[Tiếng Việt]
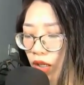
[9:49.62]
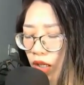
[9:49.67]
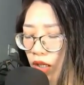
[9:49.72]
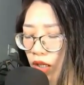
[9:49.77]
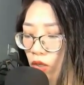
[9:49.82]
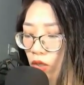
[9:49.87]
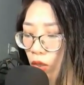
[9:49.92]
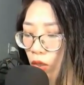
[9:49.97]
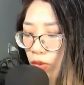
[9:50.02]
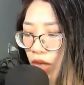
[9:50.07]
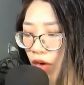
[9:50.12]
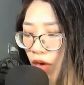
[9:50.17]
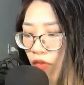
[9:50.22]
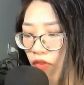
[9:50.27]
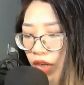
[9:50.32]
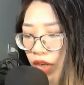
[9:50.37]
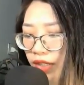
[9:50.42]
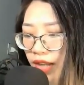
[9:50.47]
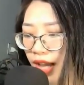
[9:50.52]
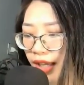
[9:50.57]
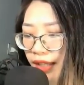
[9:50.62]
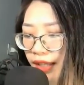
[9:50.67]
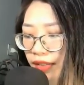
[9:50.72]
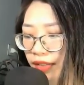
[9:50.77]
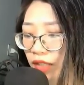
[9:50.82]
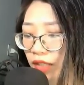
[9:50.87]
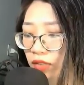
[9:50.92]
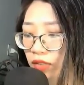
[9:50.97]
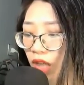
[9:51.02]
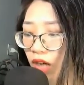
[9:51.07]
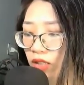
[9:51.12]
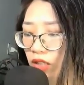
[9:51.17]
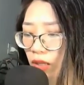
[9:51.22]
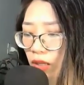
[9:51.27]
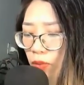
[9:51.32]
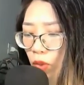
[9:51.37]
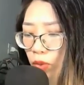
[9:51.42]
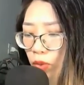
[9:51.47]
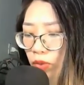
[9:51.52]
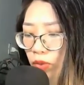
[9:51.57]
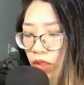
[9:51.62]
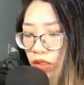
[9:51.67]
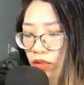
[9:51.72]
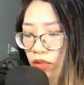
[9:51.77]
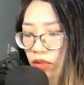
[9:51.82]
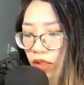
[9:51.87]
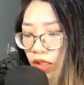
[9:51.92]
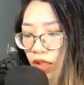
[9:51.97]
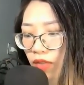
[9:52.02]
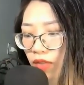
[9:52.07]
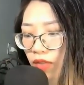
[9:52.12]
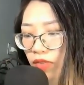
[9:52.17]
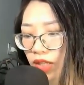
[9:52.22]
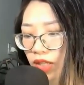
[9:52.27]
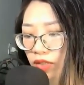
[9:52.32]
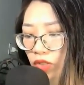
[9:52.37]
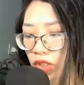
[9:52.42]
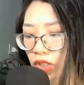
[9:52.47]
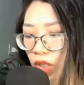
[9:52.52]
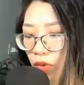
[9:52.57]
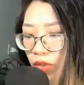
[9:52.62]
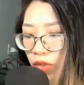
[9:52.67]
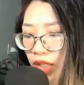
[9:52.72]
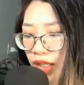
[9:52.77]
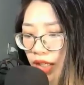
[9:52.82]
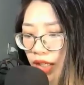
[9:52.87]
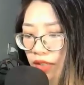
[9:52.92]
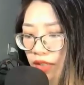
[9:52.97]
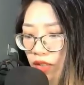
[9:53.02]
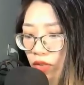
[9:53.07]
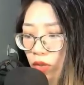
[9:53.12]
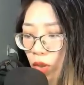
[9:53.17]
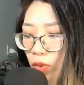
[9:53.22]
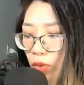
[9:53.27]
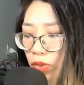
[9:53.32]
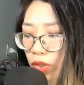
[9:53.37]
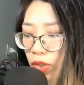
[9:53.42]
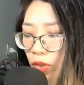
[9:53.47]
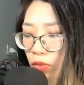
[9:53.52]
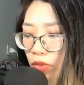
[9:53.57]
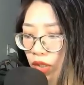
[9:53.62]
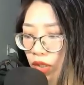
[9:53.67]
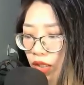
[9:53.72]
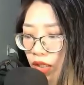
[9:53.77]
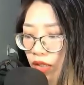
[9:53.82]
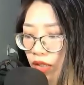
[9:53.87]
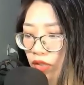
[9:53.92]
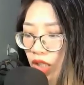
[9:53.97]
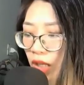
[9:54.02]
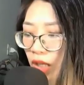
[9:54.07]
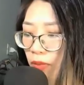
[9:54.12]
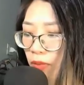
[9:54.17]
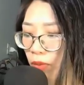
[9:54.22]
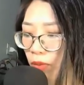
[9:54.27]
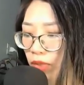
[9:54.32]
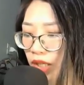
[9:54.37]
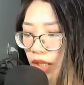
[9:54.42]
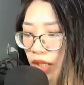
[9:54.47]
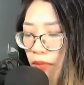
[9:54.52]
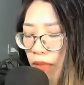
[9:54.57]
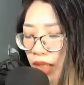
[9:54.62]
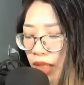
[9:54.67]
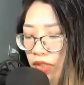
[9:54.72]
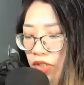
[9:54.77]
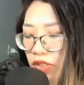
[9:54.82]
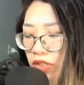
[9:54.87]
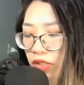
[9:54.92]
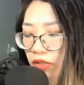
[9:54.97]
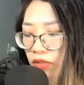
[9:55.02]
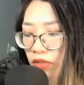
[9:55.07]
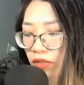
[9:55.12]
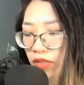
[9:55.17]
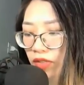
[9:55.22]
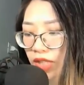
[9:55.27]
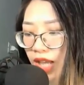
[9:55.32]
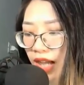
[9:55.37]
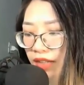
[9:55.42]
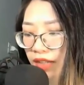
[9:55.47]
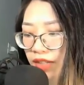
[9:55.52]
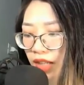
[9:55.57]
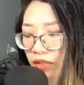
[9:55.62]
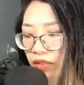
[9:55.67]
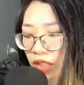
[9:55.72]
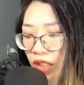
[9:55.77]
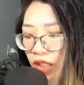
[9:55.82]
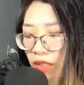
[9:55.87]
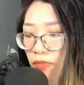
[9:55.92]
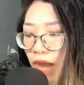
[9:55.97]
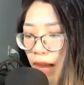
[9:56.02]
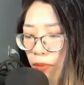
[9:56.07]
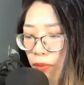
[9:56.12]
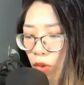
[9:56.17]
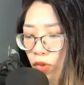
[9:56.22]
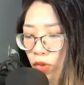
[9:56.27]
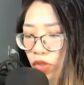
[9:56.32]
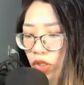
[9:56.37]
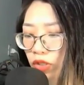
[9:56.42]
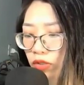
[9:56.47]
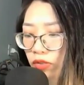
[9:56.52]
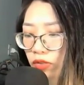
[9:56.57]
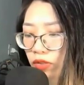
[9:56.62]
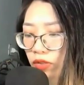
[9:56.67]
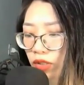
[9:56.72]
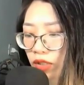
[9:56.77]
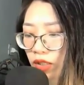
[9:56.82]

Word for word: Lúc đầu vật này chỉ to cỡ một thước, nhưng sau khi được thúc giục, thì bỗng nhiên bành trướng dài ra tới ba bốn trường.